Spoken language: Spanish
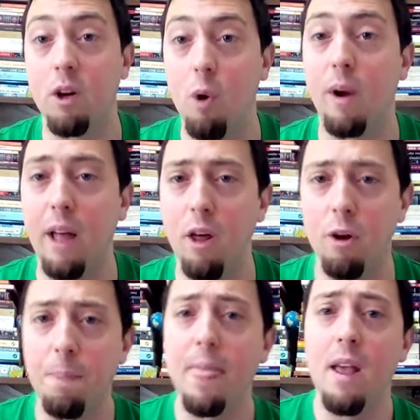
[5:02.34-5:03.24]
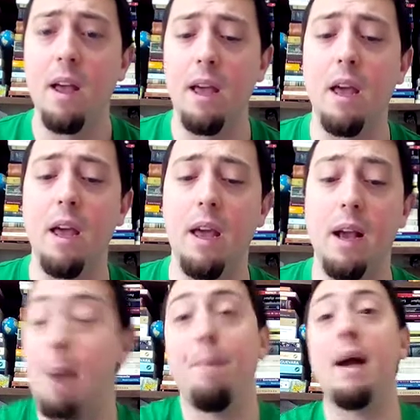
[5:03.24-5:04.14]
al gobernador,
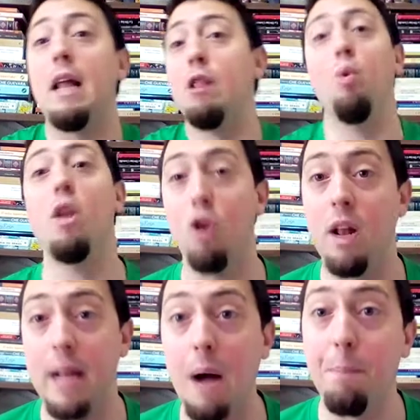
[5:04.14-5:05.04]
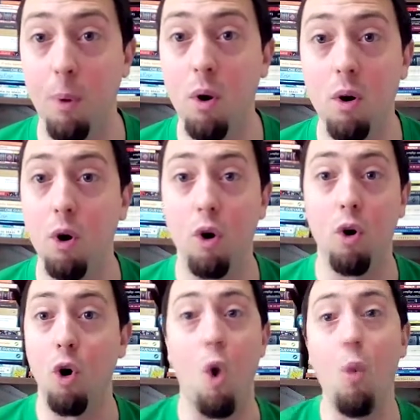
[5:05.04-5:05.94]
eh, capaz que el dueño del campo,
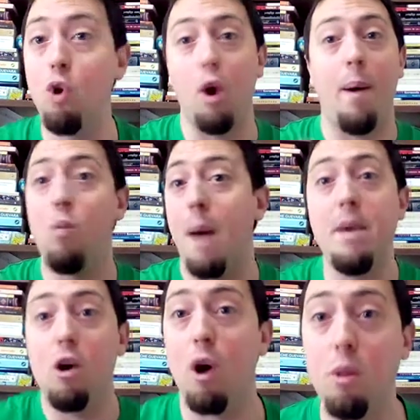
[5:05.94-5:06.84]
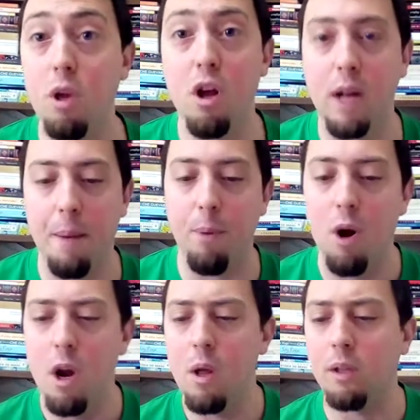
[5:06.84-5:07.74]
o, uno, un amigo del dueño del
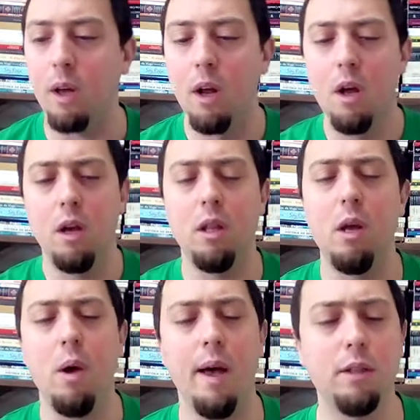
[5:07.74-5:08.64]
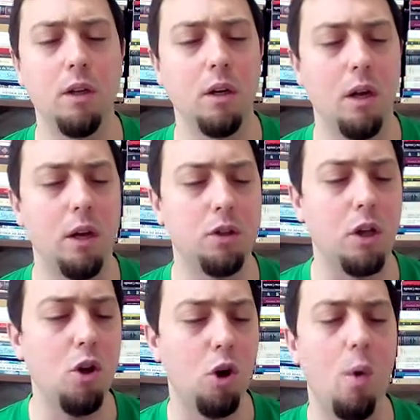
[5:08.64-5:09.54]
campo, iba a ser, le iba a decir, eh,
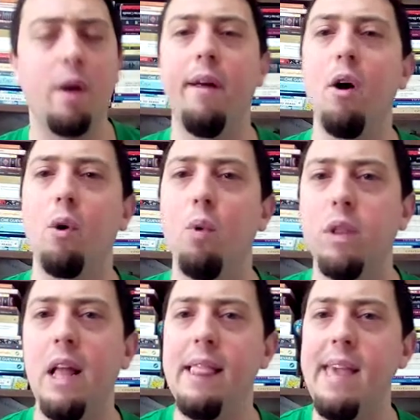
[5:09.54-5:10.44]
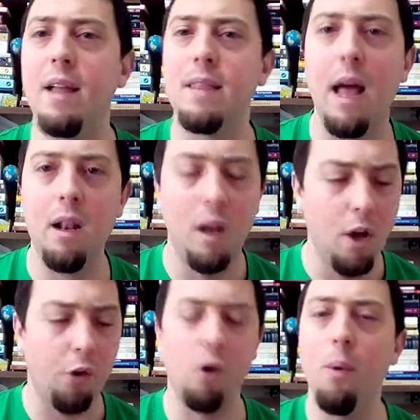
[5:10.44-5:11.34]
señor gobernador, usted el día tal
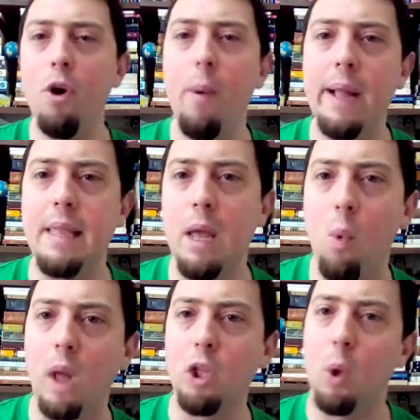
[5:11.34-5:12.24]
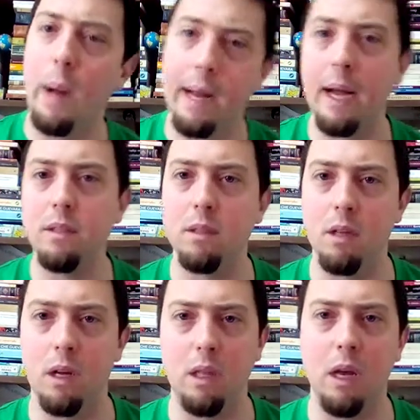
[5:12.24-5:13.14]
robó 94 vacas
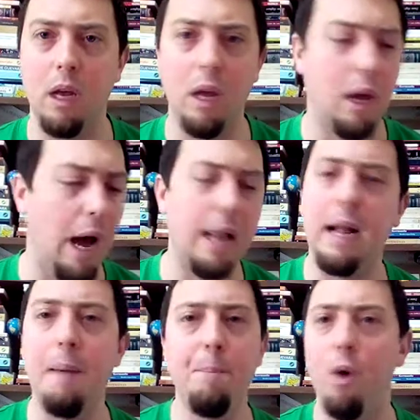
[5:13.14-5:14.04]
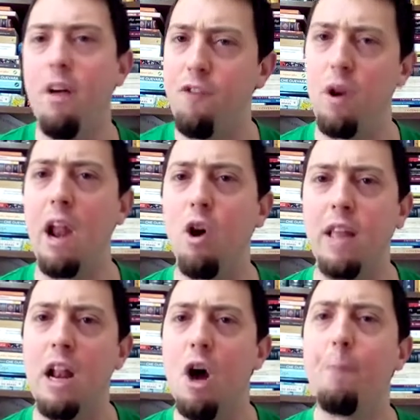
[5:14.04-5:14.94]
este, al campo de fulano de
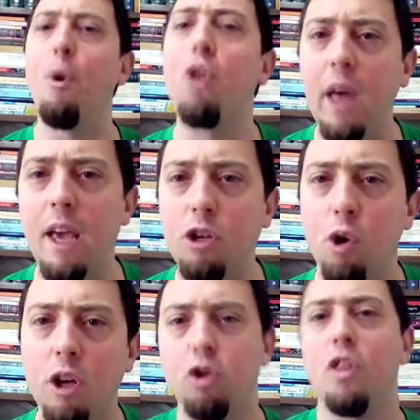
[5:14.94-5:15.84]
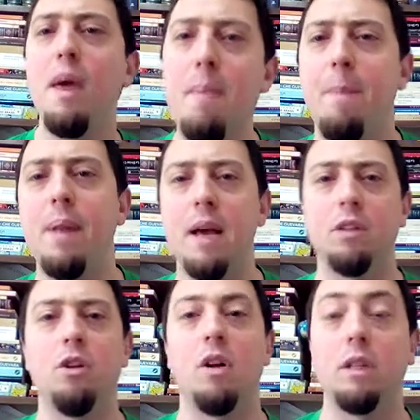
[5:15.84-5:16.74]
tal. ¿Por qué hizo eso? Deme
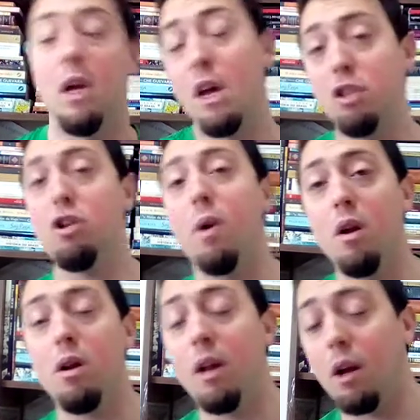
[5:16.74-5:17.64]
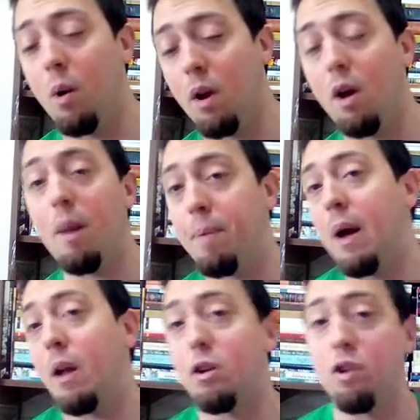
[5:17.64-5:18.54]
explicaciones. Entonces el gobernador, le
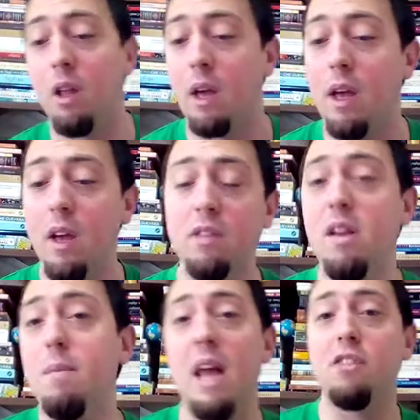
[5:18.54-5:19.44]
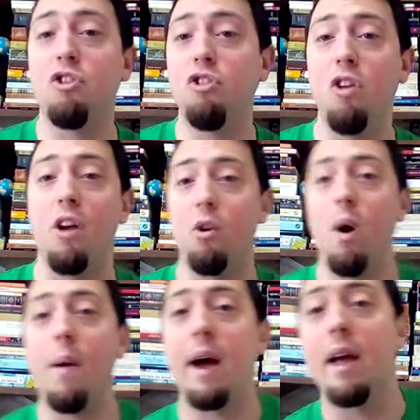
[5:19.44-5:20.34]
explicaba esto y yo le dije, sí, mirá, si yo nos
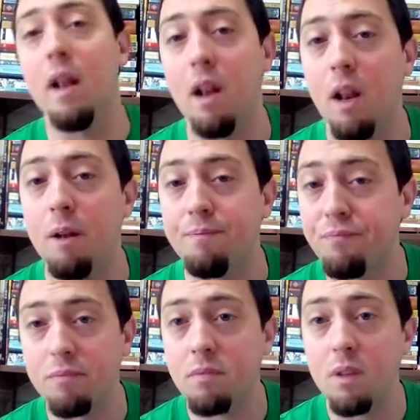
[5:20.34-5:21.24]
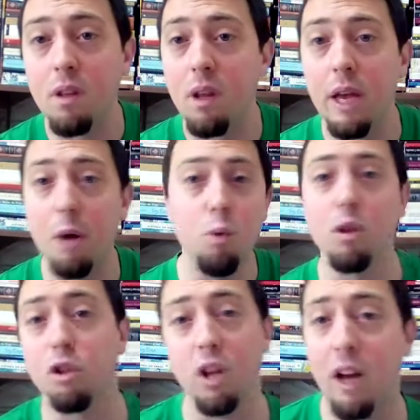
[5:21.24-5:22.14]
robaba el
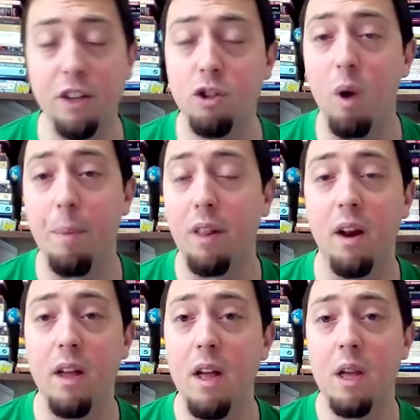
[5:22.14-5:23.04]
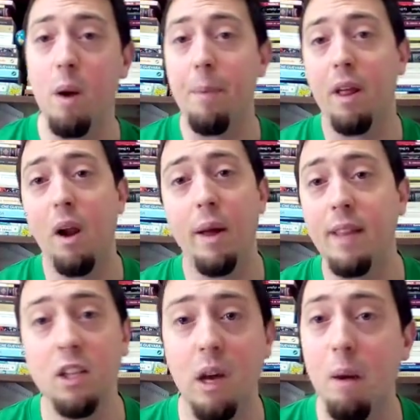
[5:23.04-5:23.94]
nuestro ejército iba a, perder, iba a la
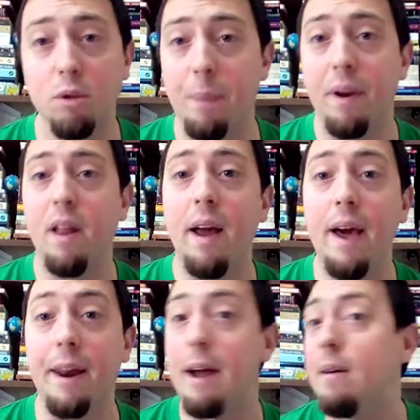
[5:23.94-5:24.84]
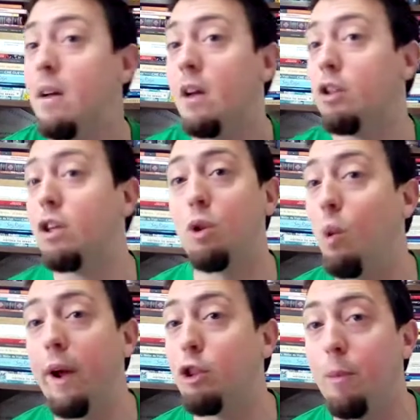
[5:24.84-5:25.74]
batalla y íbamos a perder la guerra. Entonces
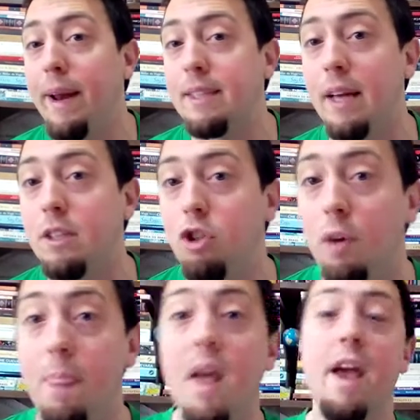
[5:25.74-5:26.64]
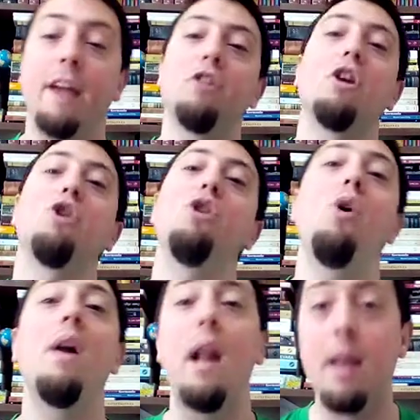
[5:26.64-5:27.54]
tuve que tomar esa decisión. Entonces
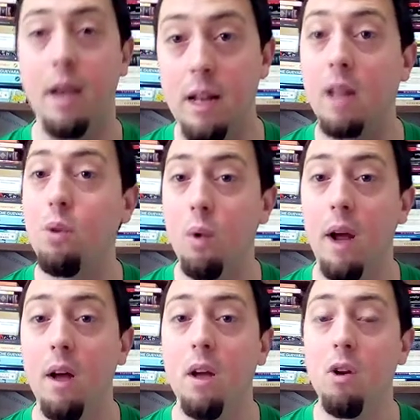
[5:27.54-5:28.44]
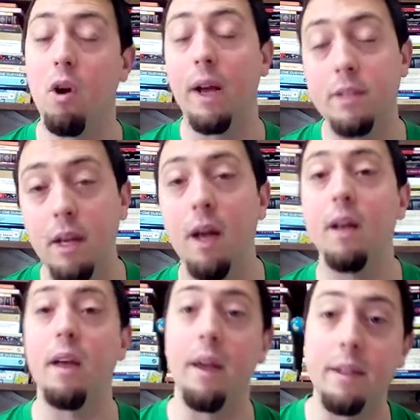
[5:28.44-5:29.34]
toda la legislatura lo que
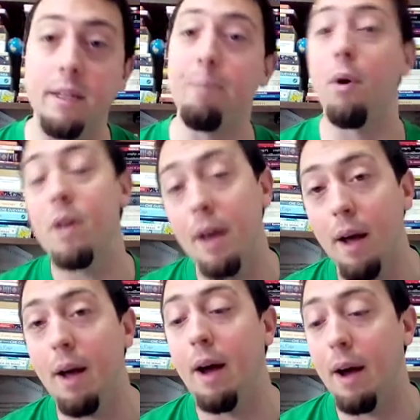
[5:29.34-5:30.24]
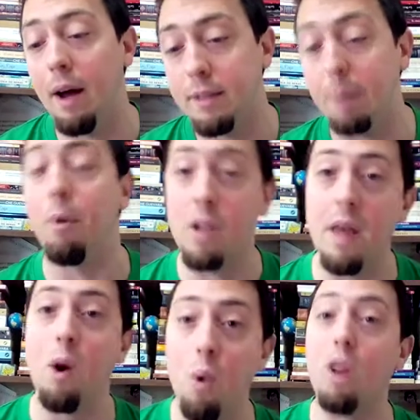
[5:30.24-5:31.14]
hacía, eh, se, ponía a, se ponía
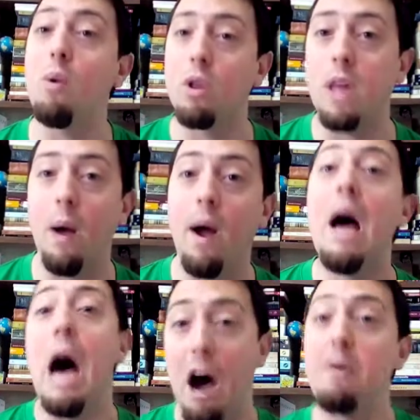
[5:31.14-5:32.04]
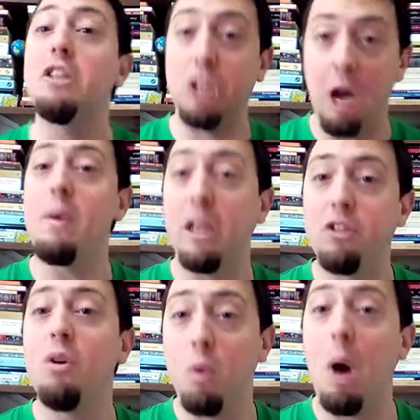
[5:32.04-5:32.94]
de acuerdo y votaba a ver si había
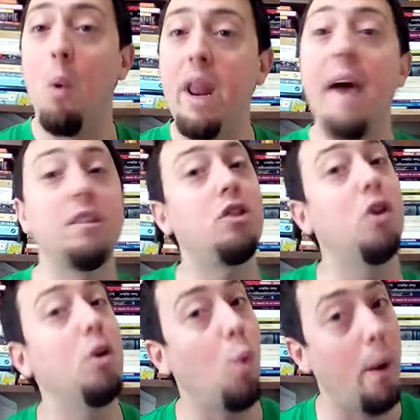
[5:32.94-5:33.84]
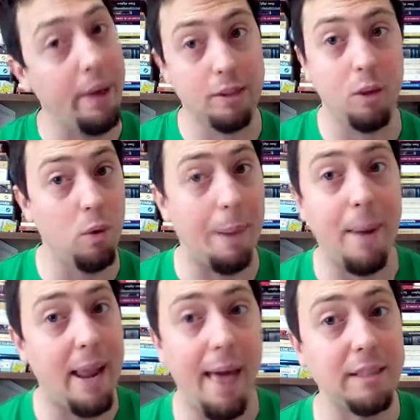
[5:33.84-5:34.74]
sido una buena decisión o había sido una
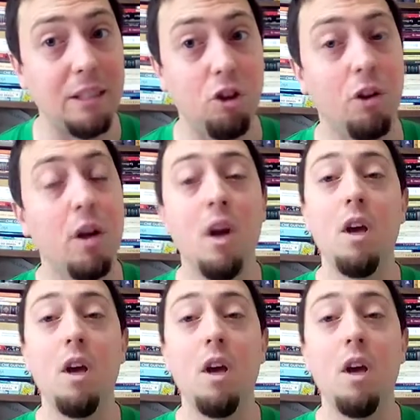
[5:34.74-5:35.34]
mala decisión.